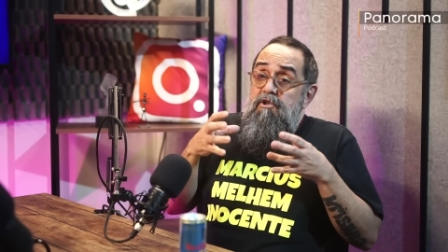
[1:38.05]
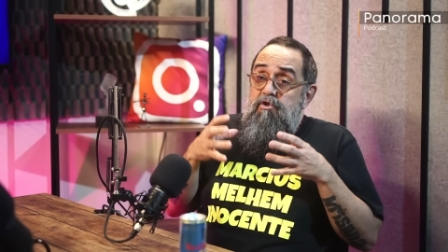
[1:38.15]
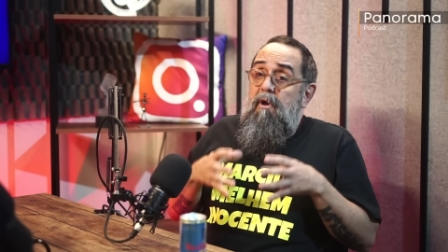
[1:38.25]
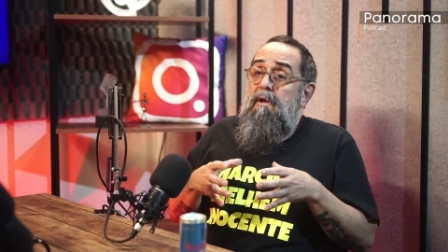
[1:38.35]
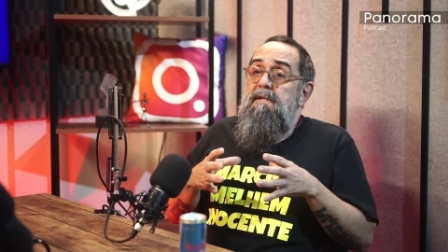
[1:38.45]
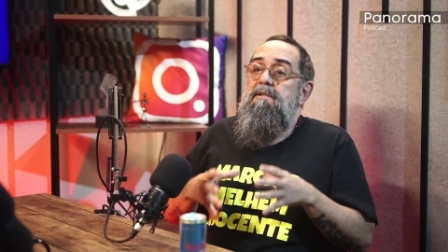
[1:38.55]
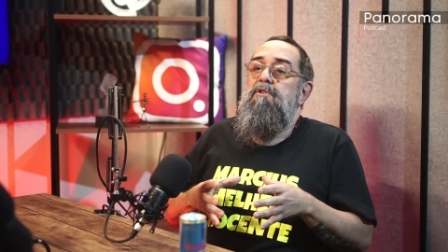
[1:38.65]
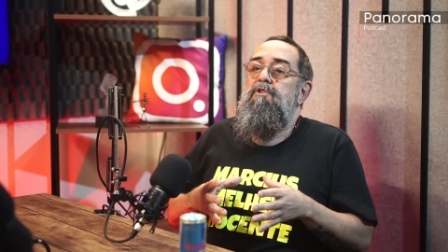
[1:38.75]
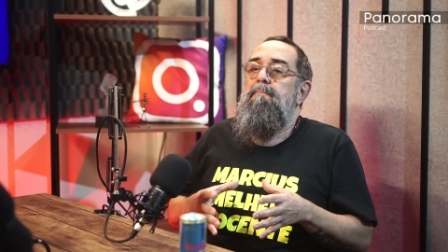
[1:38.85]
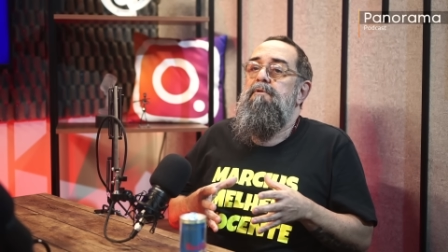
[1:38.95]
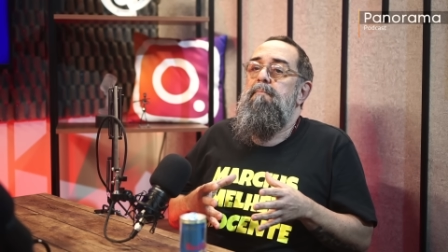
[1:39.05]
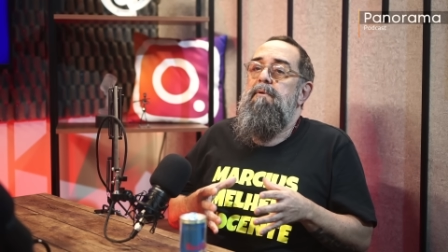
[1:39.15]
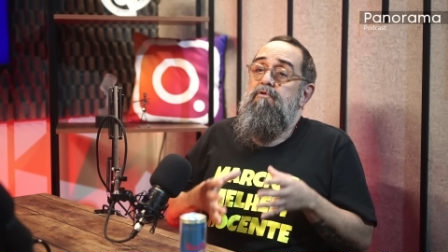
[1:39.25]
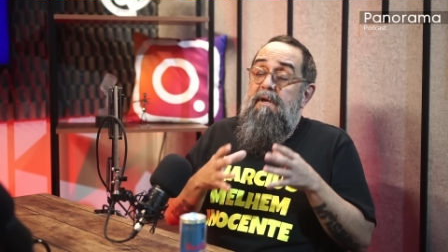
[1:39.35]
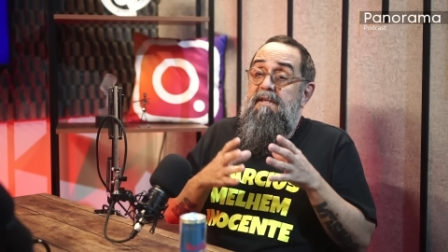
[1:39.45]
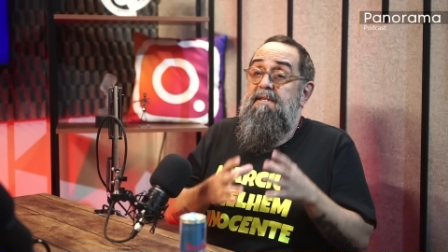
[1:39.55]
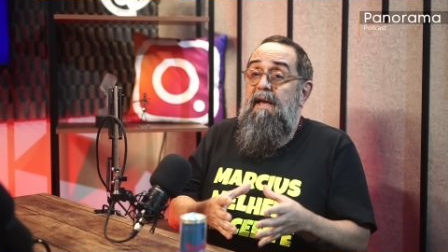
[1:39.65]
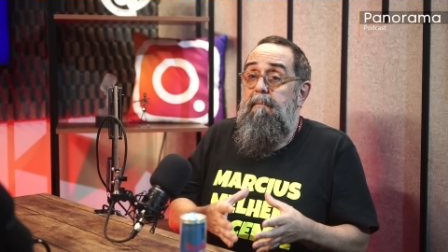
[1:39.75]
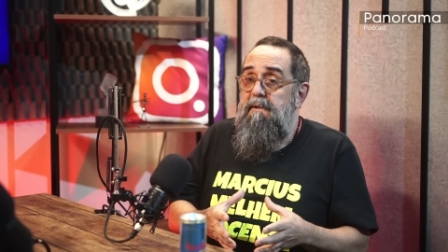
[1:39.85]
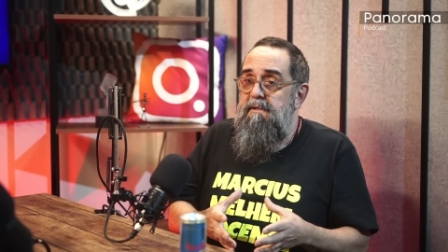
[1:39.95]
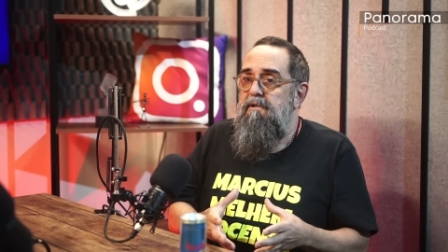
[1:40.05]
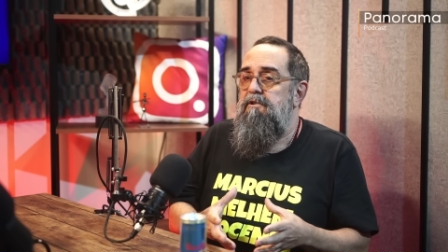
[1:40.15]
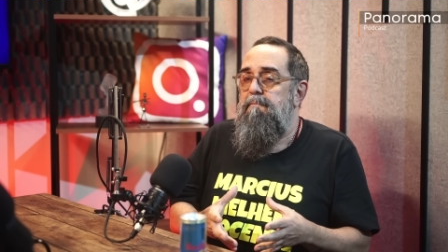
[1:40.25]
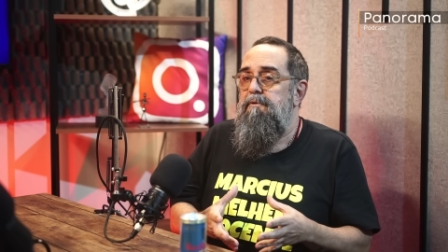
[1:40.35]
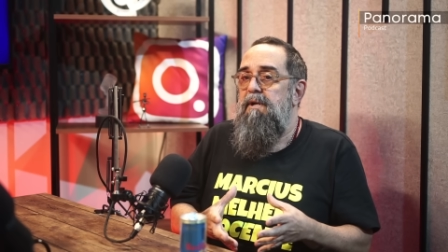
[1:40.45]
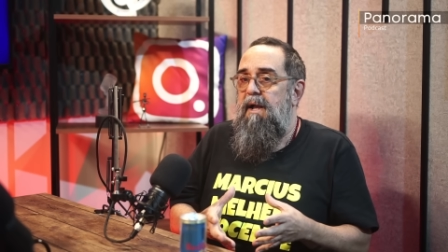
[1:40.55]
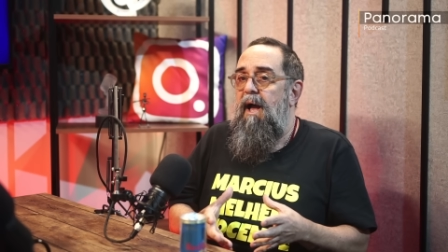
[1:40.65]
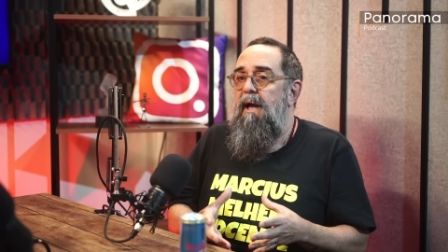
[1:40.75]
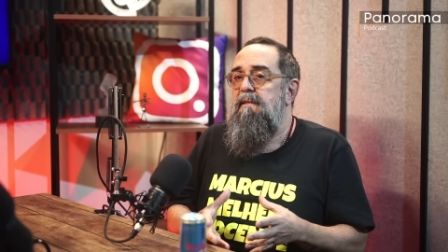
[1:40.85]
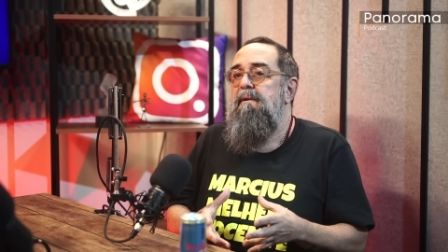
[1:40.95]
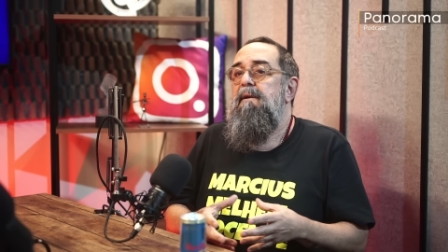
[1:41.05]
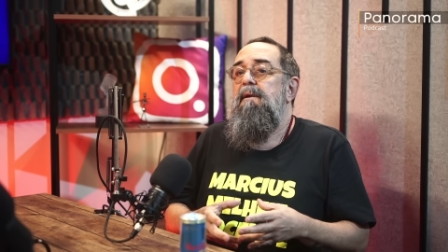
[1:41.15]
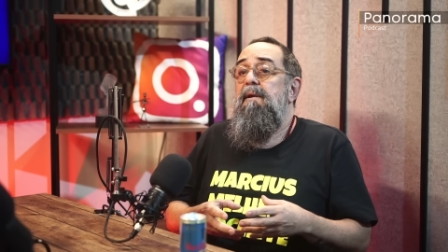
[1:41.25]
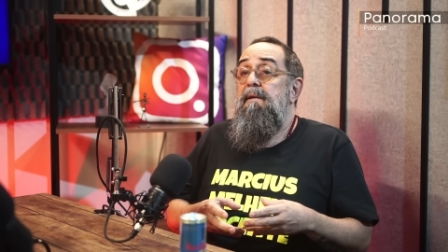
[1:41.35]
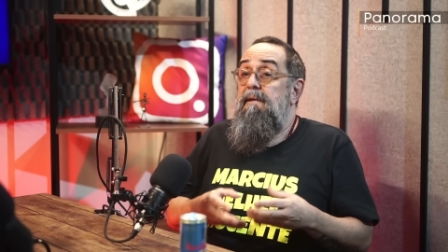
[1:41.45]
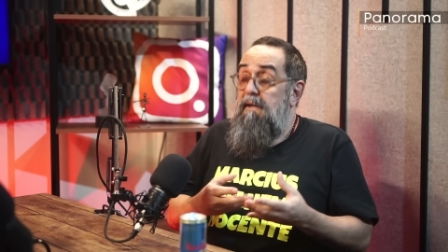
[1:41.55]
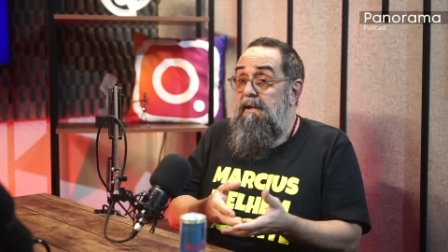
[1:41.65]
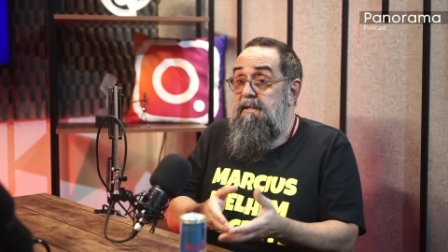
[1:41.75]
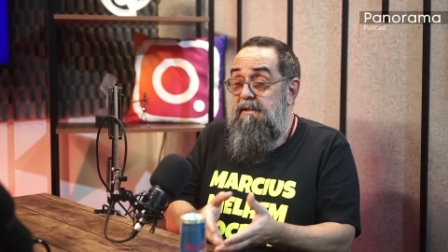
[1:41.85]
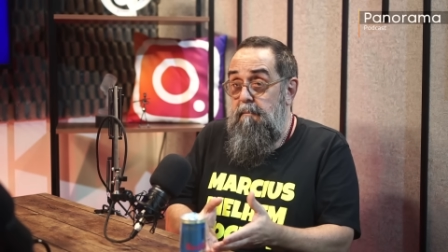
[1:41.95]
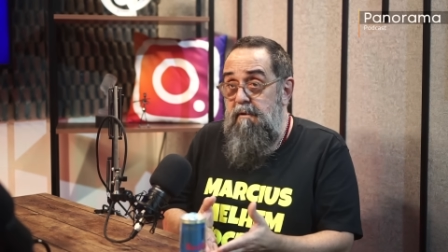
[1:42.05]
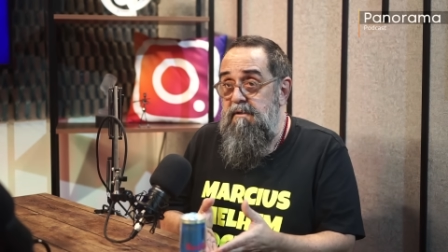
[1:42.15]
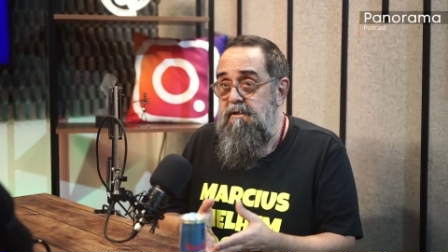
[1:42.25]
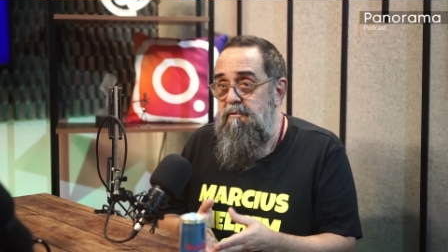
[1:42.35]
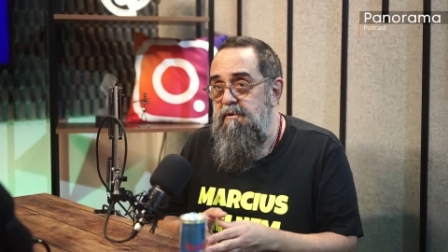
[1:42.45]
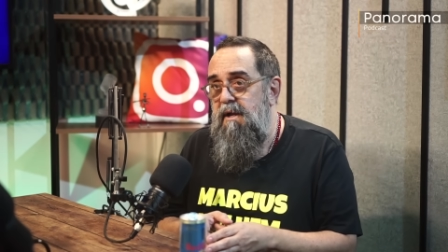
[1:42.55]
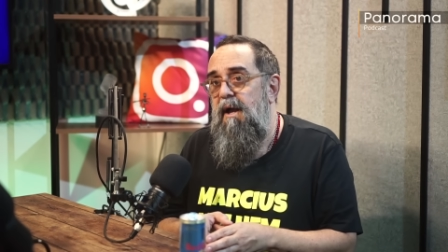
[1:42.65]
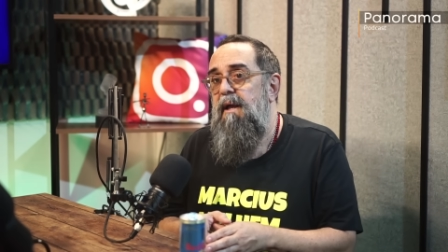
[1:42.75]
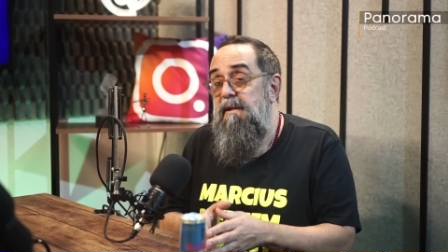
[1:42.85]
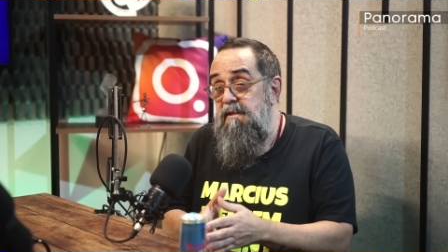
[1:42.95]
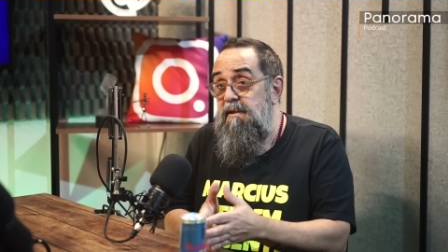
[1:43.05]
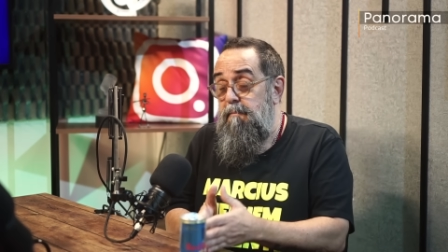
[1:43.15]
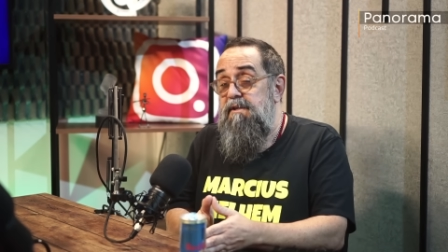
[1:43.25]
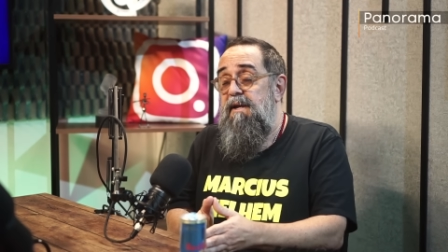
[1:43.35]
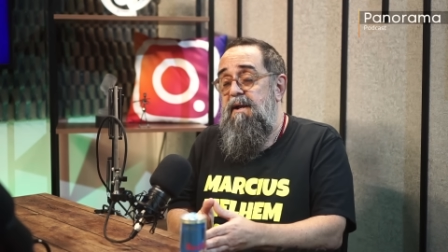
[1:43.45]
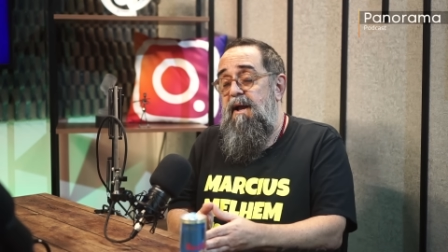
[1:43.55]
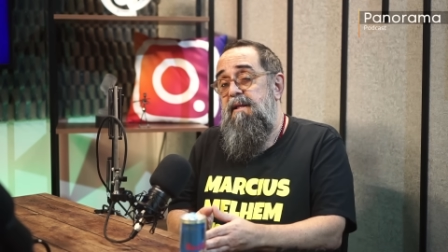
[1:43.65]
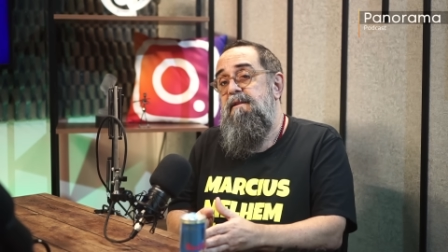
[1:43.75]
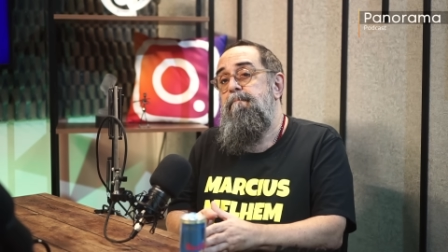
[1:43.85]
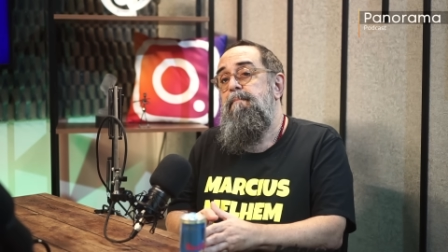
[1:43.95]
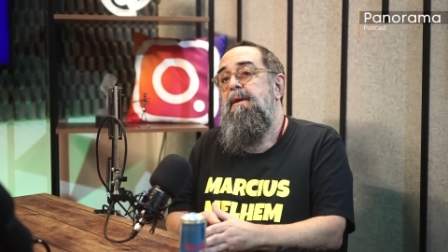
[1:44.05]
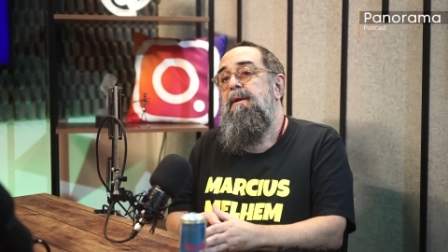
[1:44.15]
Só esse tipo de pessoa recebe esse tipo de carta e ele recebeu esse tipo de carta, ele recebeu essa carta